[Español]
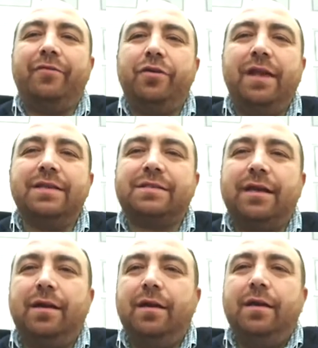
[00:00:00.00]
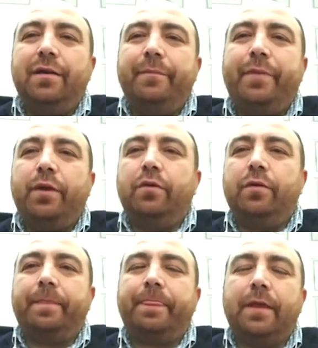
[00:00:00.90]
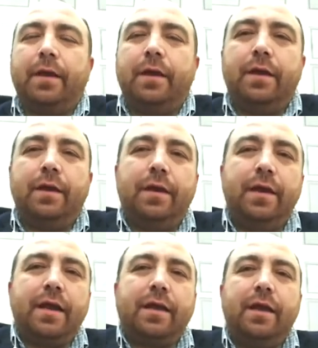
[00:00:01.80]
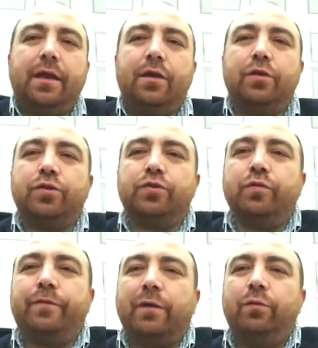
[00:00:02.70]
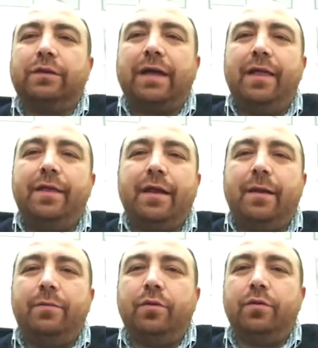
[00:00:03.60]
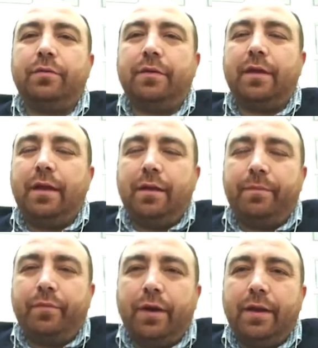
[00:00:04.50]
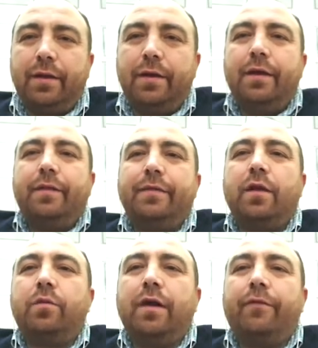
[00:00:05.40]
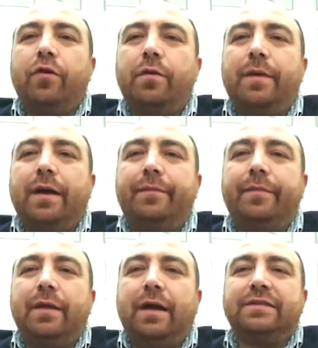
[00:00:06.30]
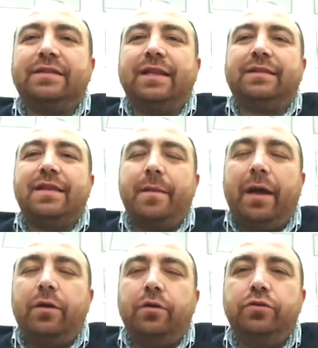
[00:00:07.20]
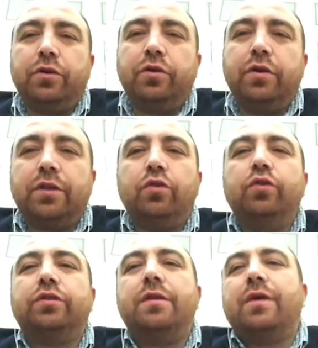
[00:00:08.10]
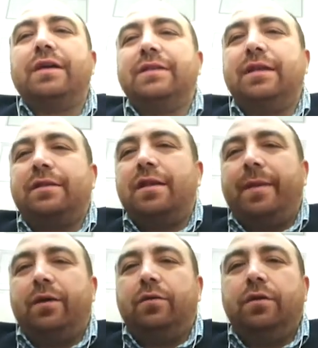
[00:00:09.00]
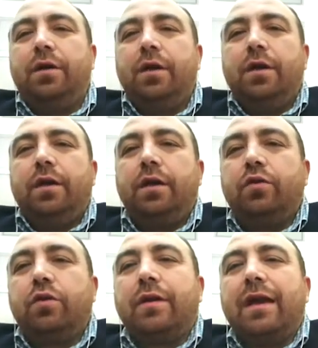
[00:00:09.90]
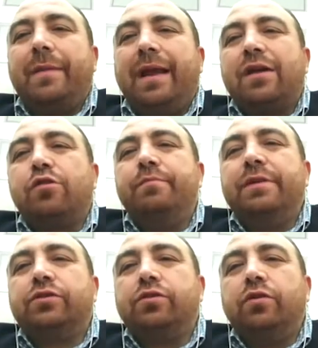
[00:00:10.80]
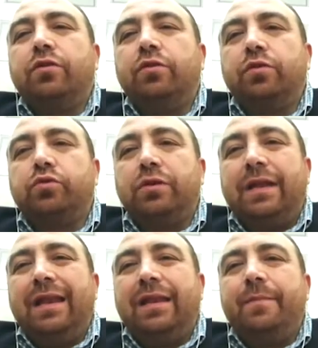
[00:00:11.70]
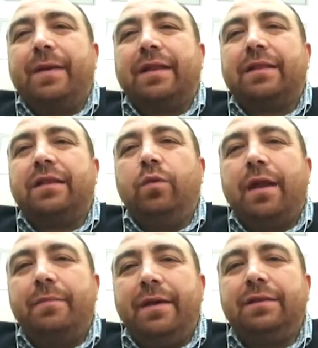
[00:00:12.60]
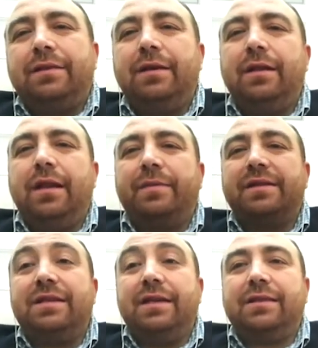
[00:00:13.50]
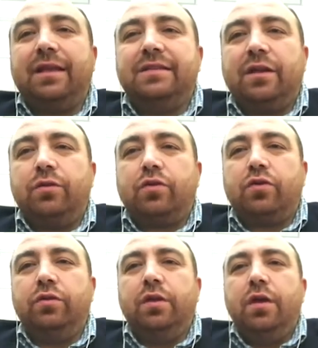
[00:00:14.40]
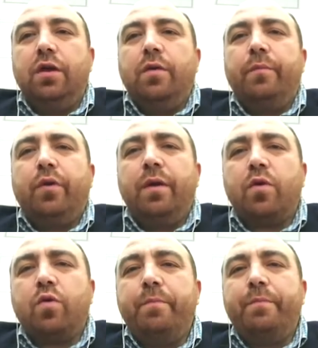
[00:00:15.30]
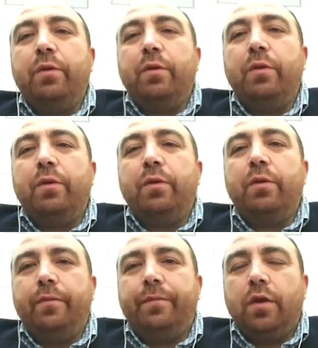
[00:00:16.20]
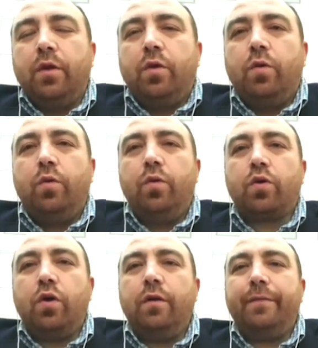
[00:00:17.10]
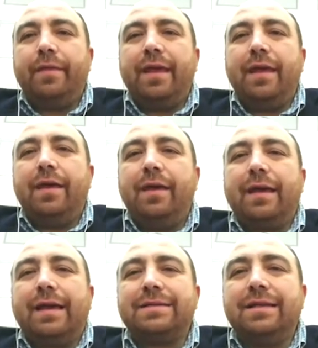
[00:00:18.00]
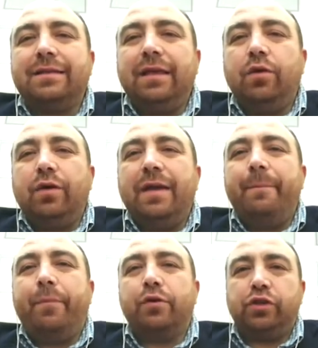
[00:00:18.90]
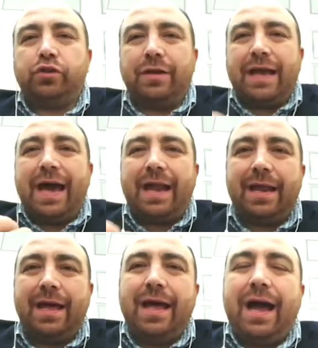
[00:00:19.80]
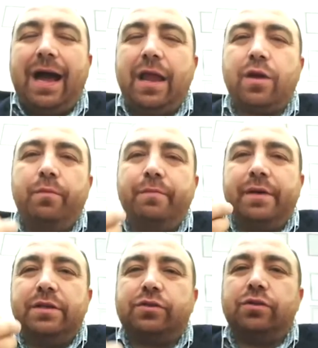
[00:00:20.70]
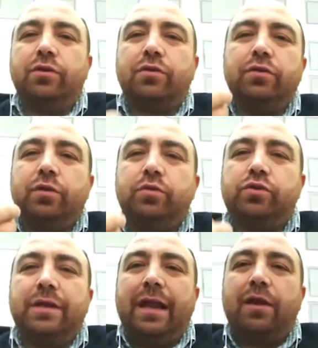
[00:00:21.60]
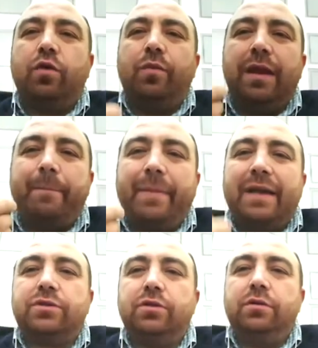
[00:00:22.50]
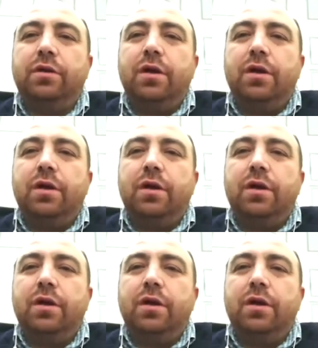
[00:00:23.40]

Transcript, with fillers: violencia, pero eh, ella cree que no son sus facultades, digamos, el poder de alguna forma hacer este llamado. Yo creo que todos tenemos que hacer este llamado. Y yo creo que además la Convención Constitucional y particularmente la presidenta Lisa Loncón podemos cumplir un rol. ¿Un rol eh, en qué sentido? En posicionar a la Convención Constitucional como el espacio